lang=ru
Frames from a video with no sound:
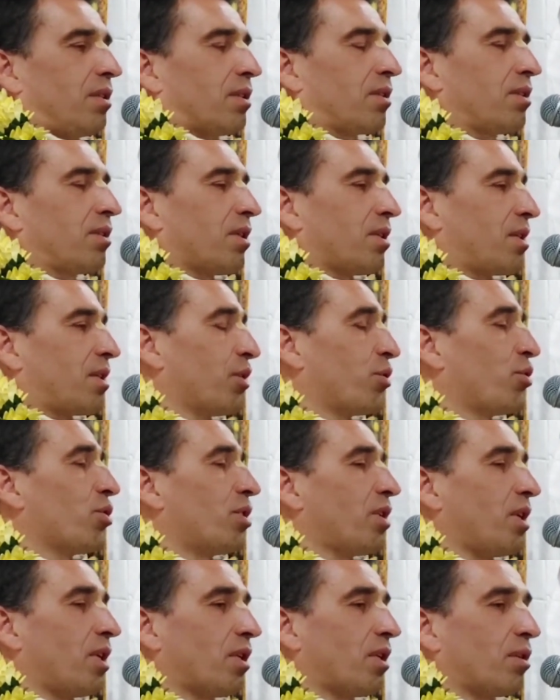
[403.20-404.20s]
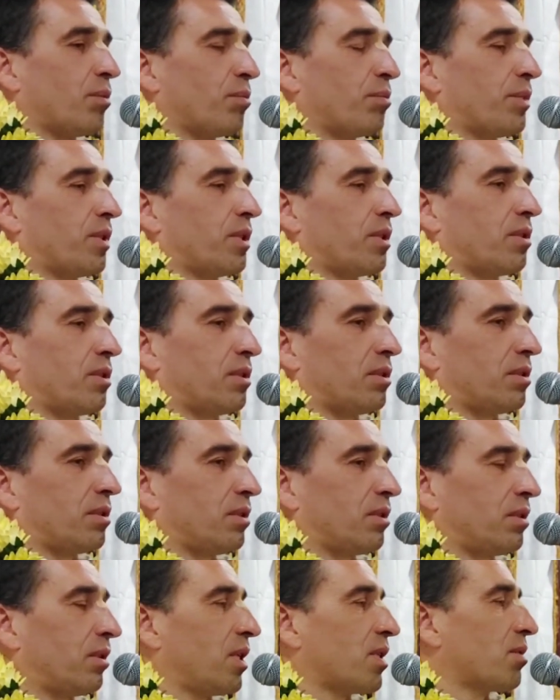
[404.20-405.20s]
Следующий ритм
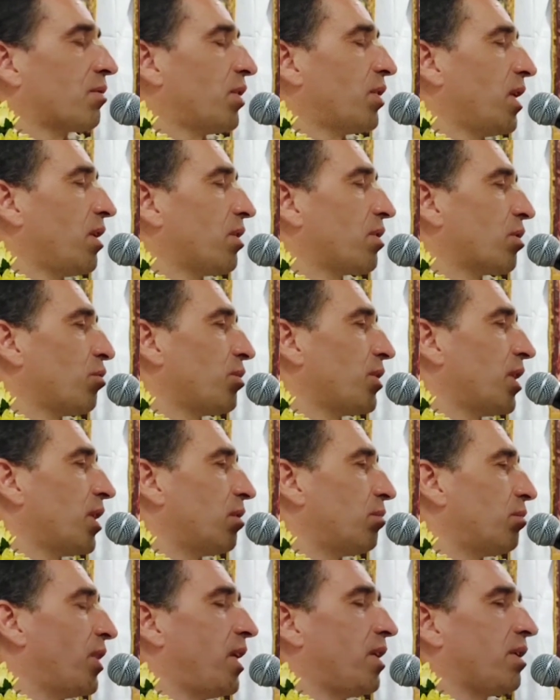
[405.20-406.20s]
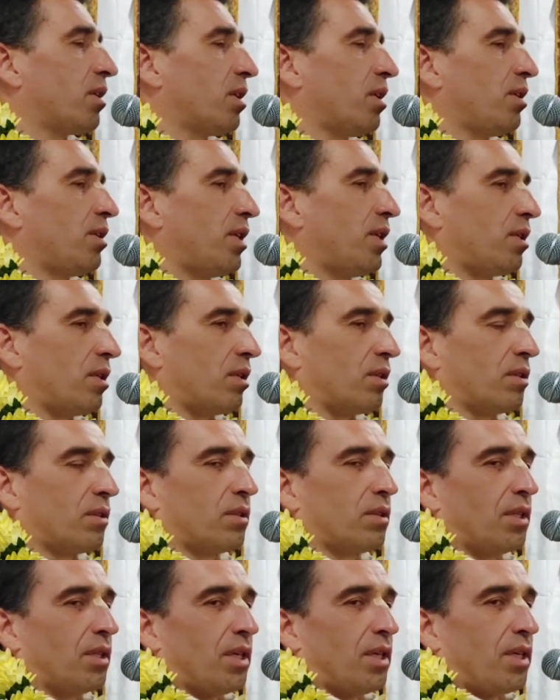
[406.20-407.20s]
называется у меня «Маленькие дети»,
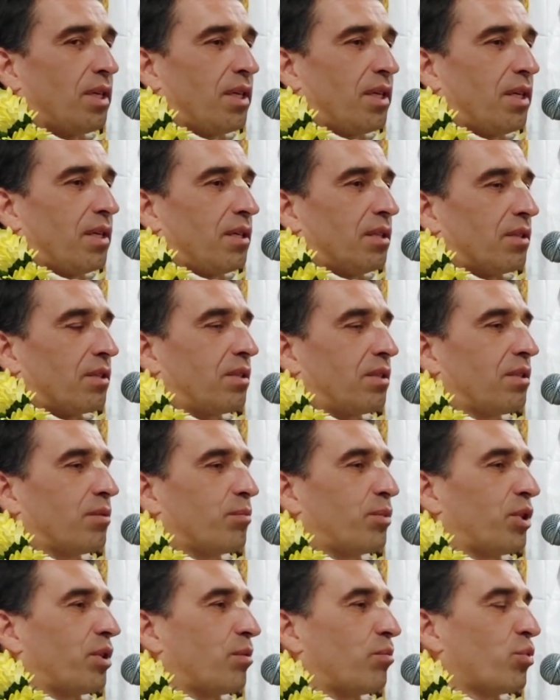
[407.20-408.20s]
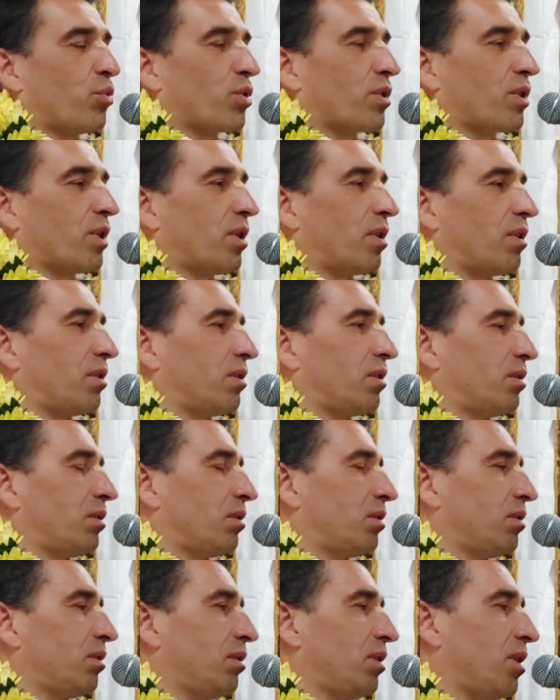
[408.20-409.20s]
потому что
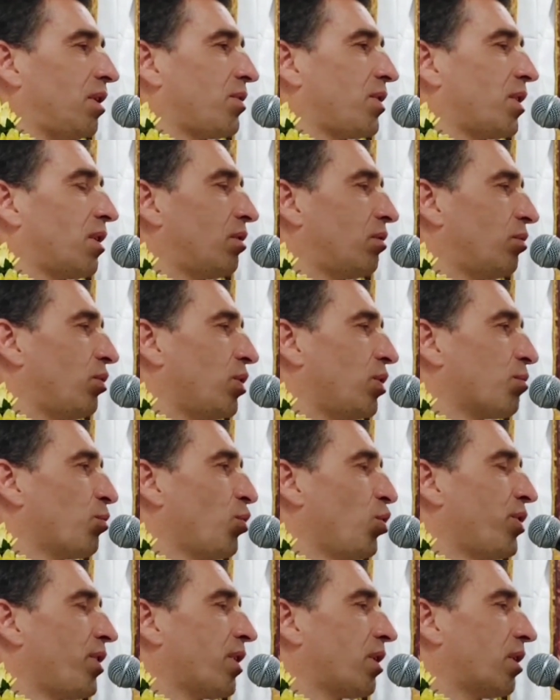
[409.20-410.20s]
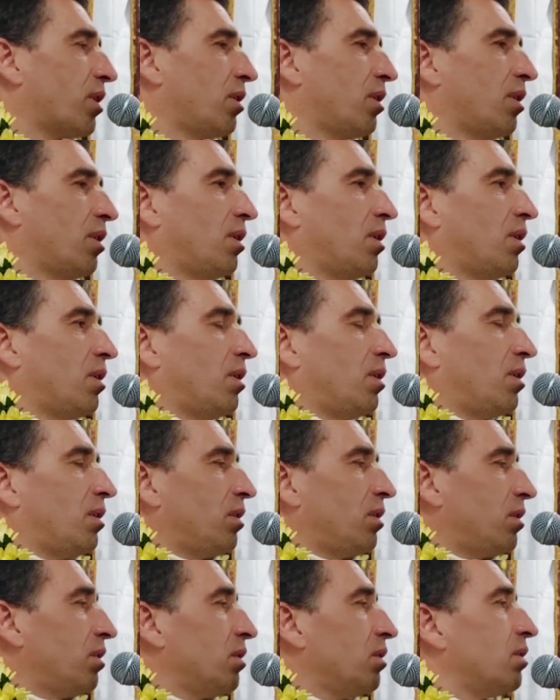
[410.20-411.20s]
я взял его из мультика
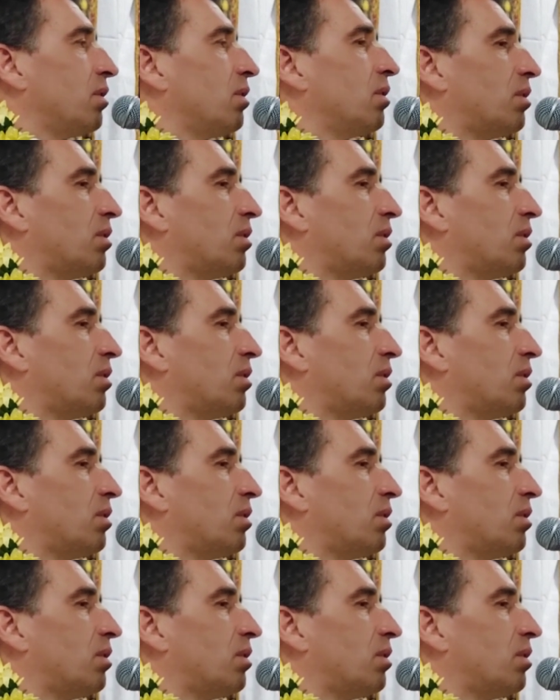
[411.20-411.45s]
э,